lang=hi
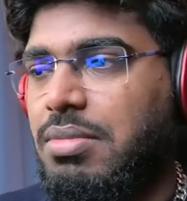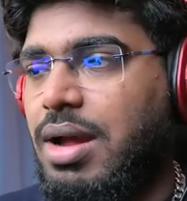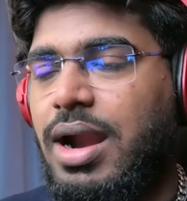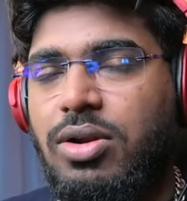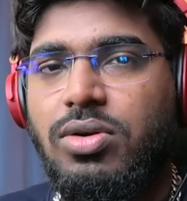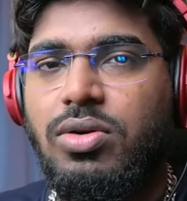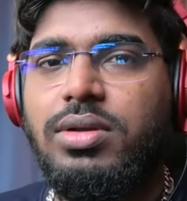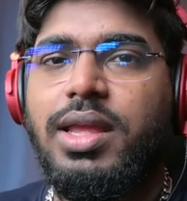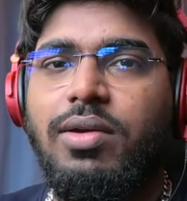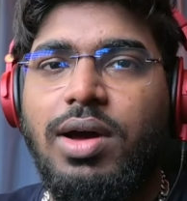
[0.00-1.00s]
आई डोंट नो
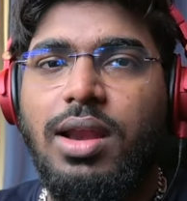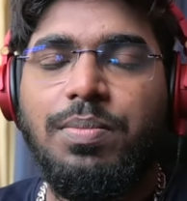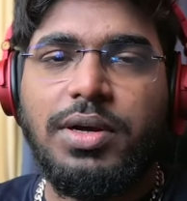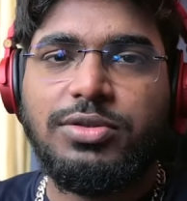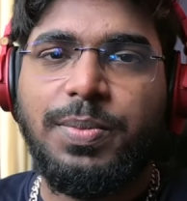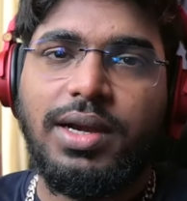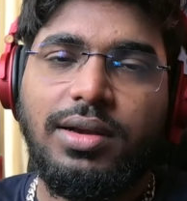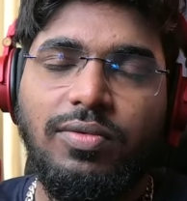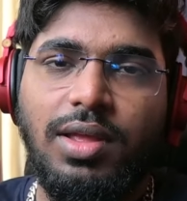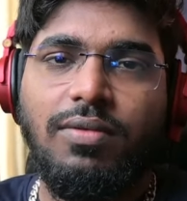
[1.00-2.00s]
ये वाला
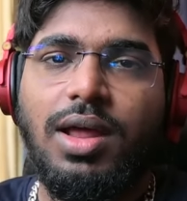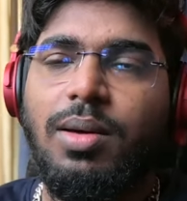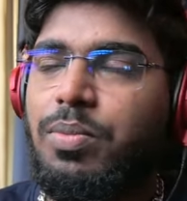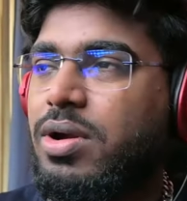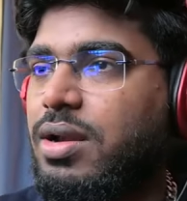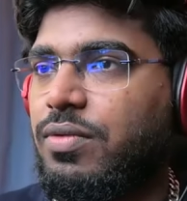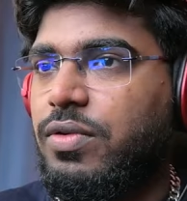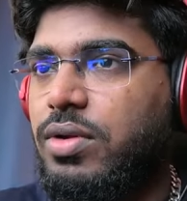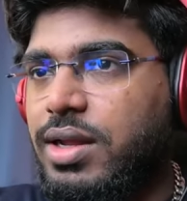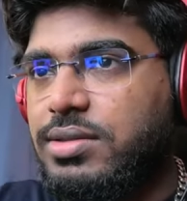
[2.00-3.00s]
पर्सपेक्टिव ये वाला पॉइंट ऑफ व्यू
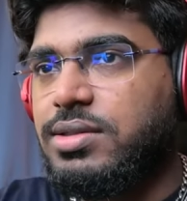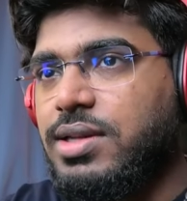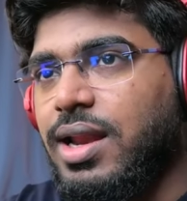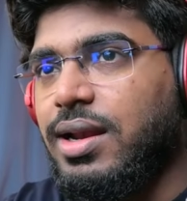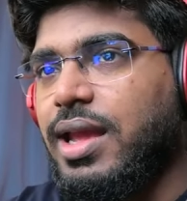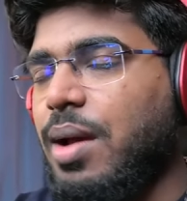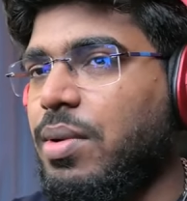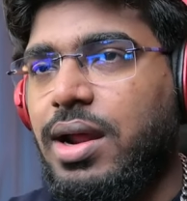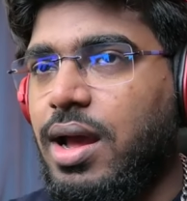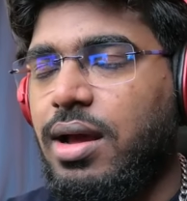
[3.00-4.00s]
ये स्टिल
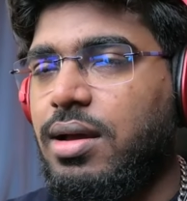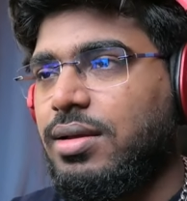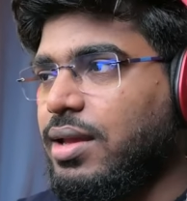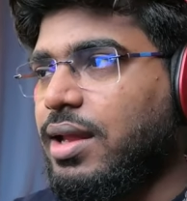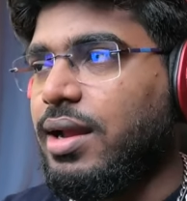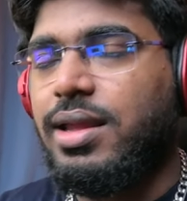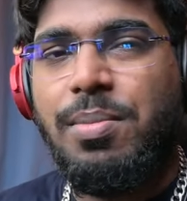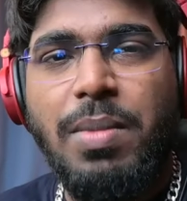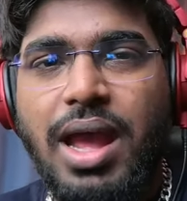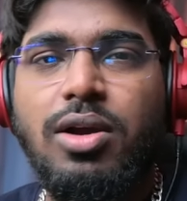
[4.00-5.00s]
कैमरा ये रख के
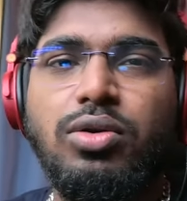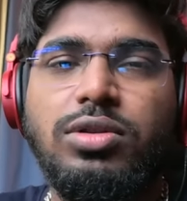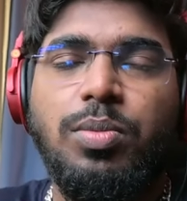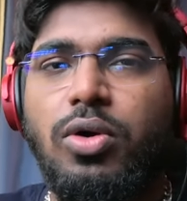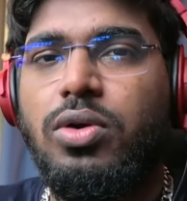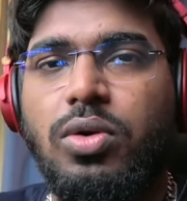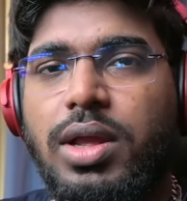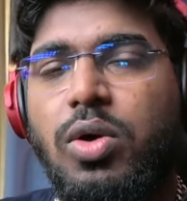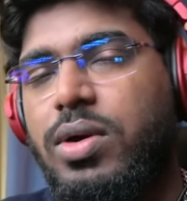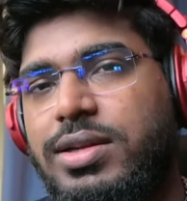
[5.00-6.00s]
मैं खुद बोर हो गया
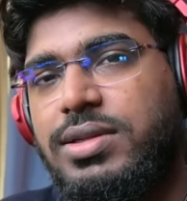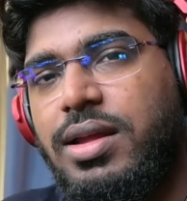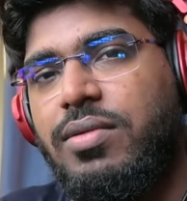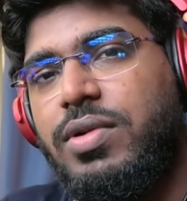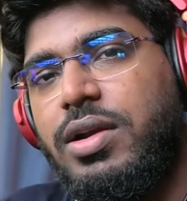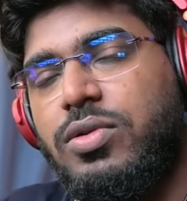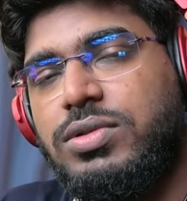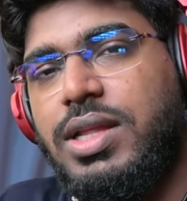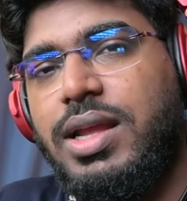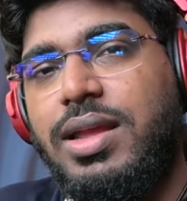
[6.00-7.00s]
हूँ ऐसे वीडियोस
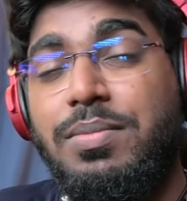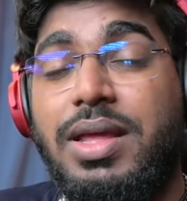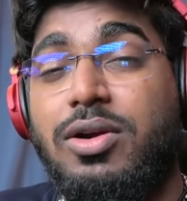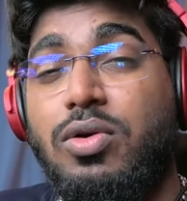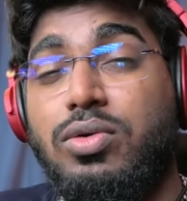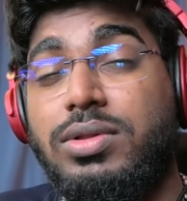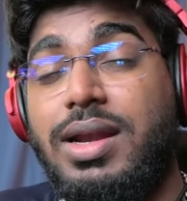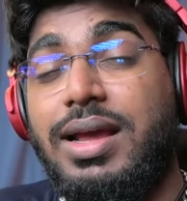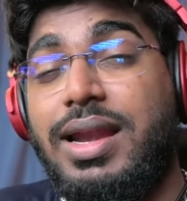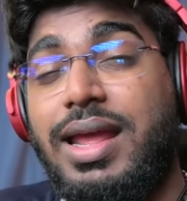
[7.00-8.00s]
देख के मेरे को खुद
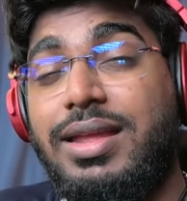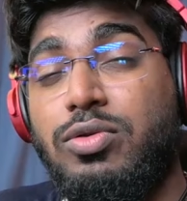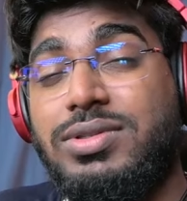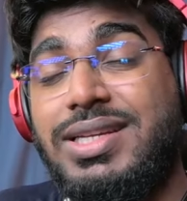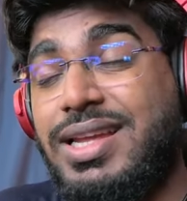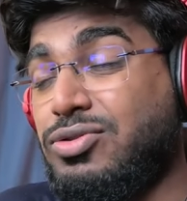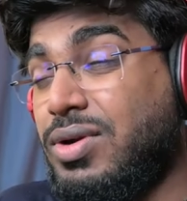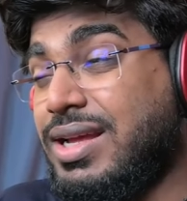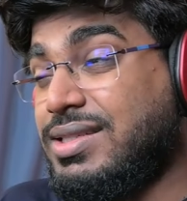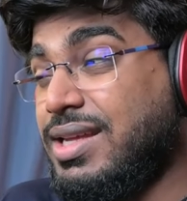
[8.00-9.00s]
लग रहा है कि कुछ चेंज
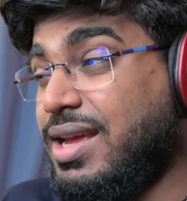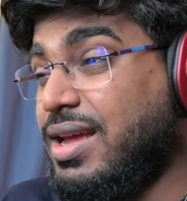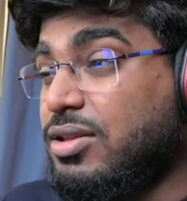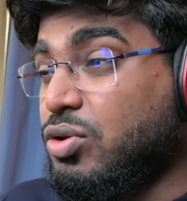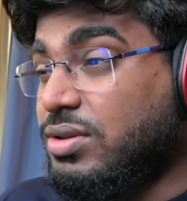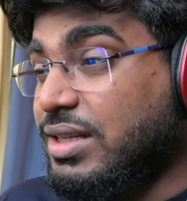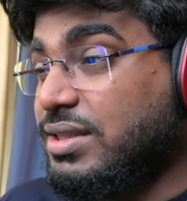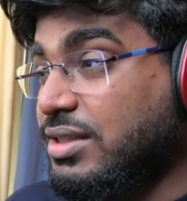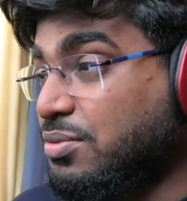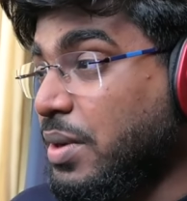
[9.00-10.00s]
होना चाहिए तो दिस
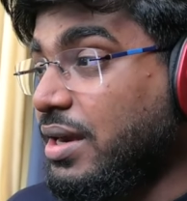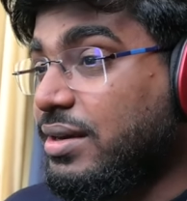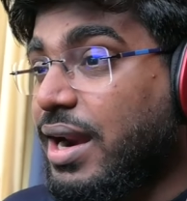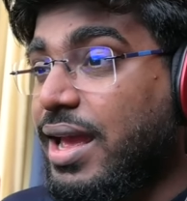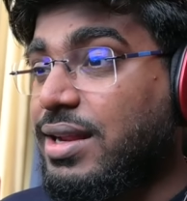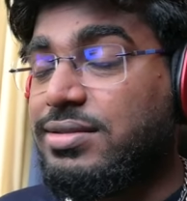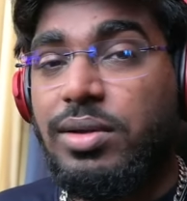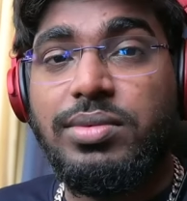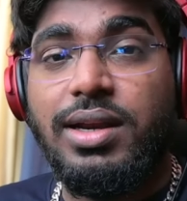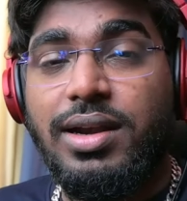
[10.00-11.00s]
इज मी ट्राइंग
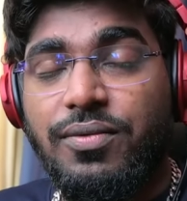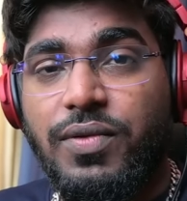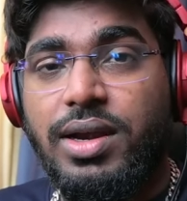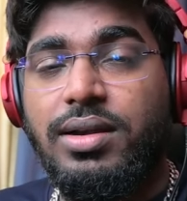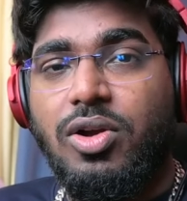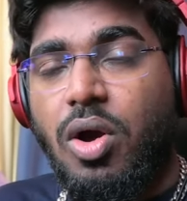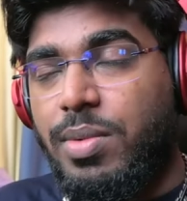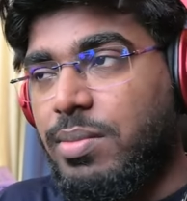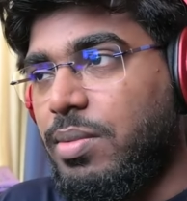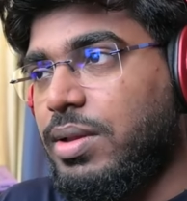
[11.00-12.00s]
समथिंग डिफरेंट
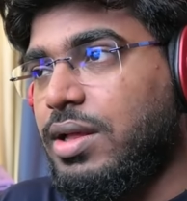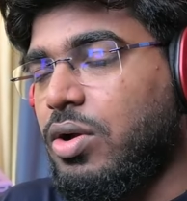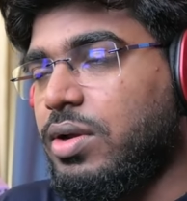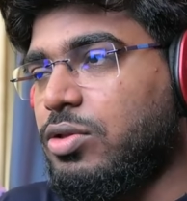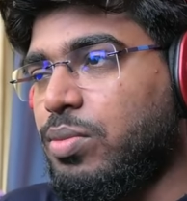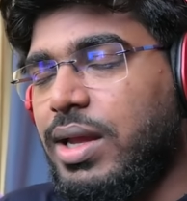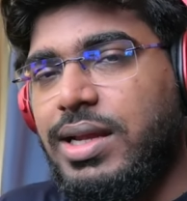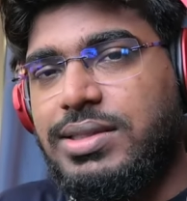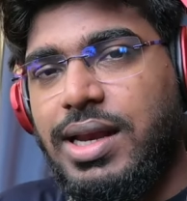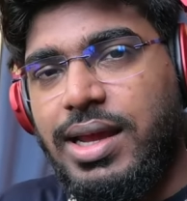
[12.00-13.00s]
कॉमेंट में बताओ कि तुम्हें
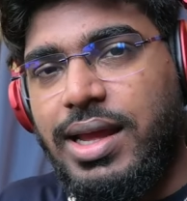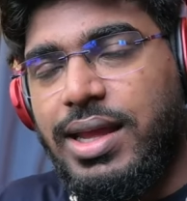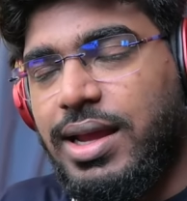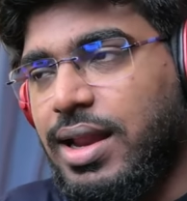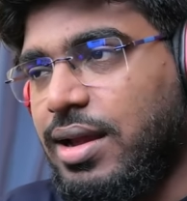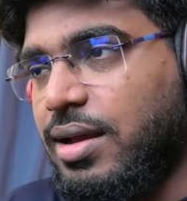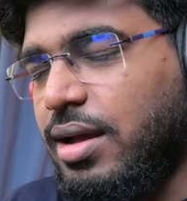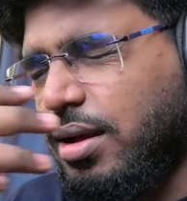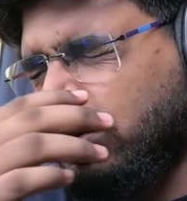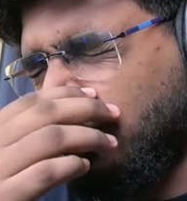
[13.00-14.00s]
कैसा लगा ये गाना
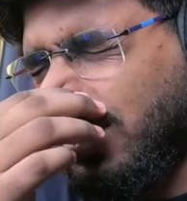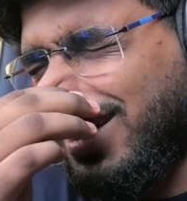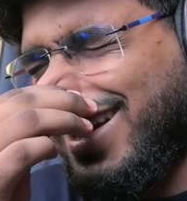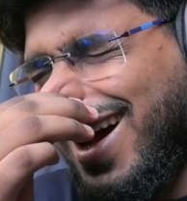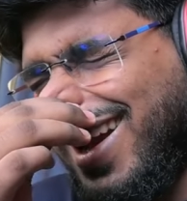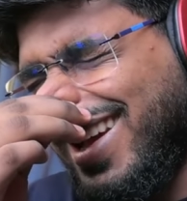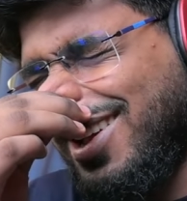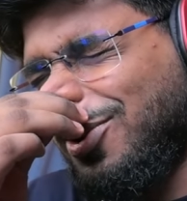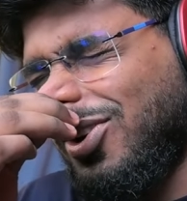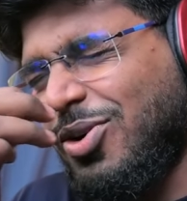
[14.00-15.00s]
सॉरी uh, गाना क्या
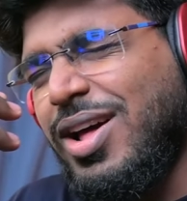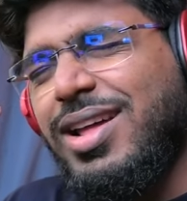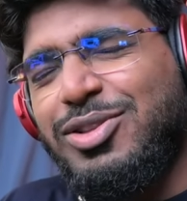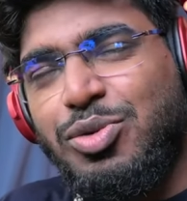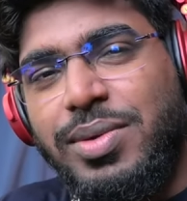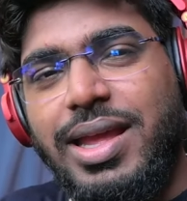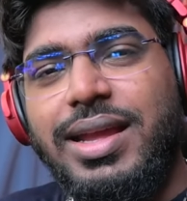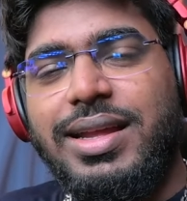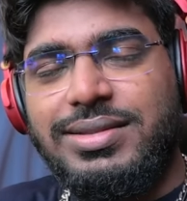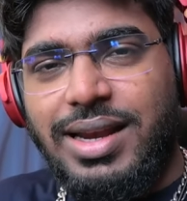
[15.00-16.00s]
बोल रहा हूँ तुम्हें
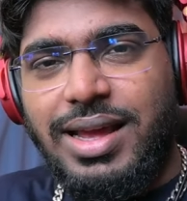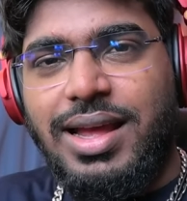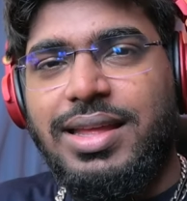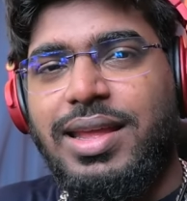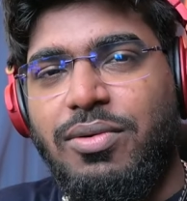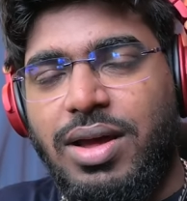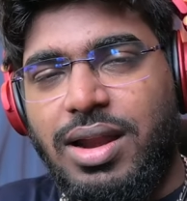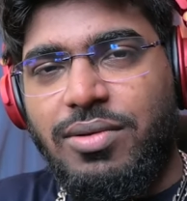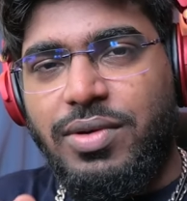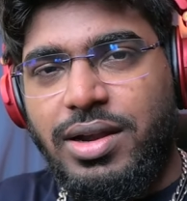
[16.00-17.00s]
कैसा लगा ये वाला
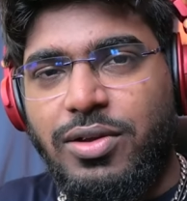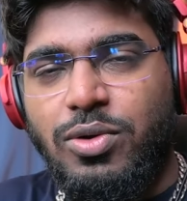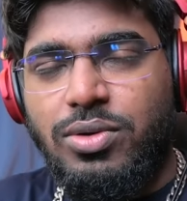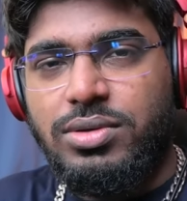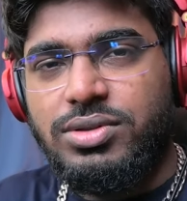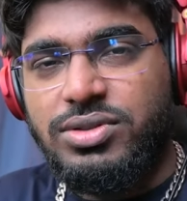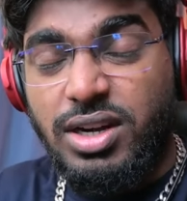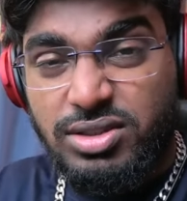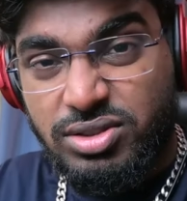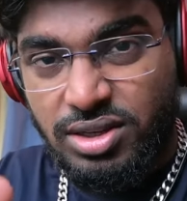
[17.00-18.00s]
वीडियो
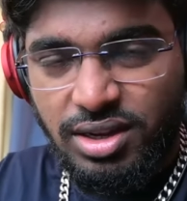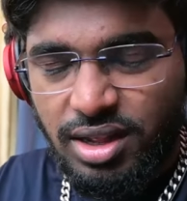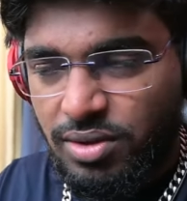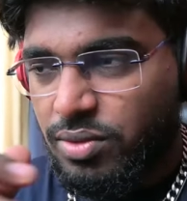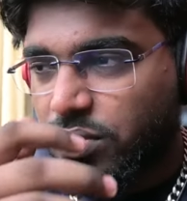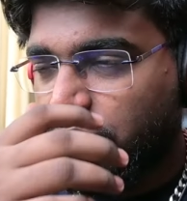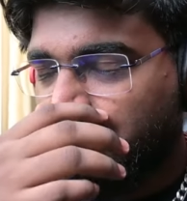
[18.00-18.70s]
स्ट्रक्चर ये वो